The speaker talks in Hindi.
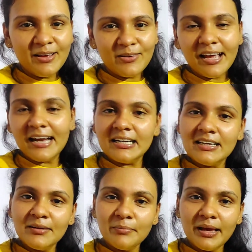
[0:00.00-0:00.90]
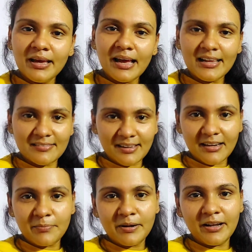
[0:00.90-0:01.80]
क्योंकि हर दिन मैं हाथ से
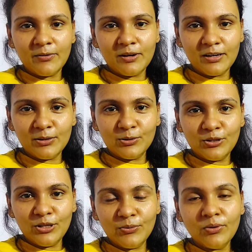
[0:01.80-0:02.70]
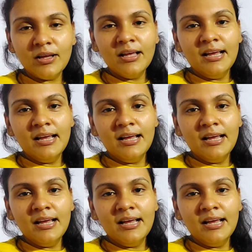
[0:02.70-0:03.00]
ही कपड़ा रेगुलर धोती हूँ